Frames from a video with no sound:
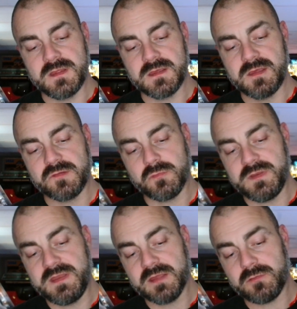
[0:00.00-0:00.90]
est
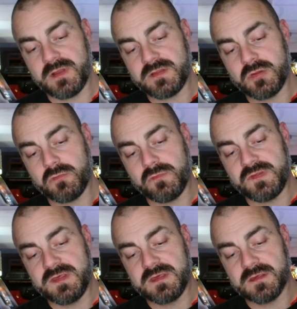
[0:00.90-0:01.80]
solidaire de la tige du
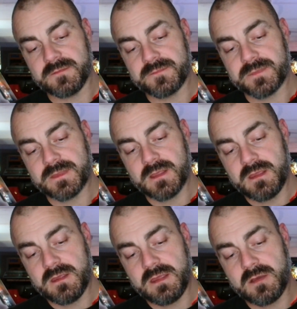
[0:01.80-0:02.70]
stick.
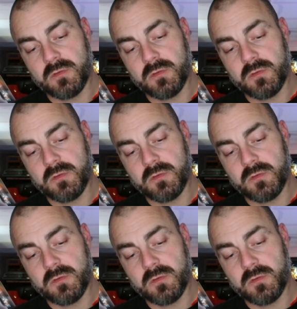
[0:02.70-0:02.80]
Et quand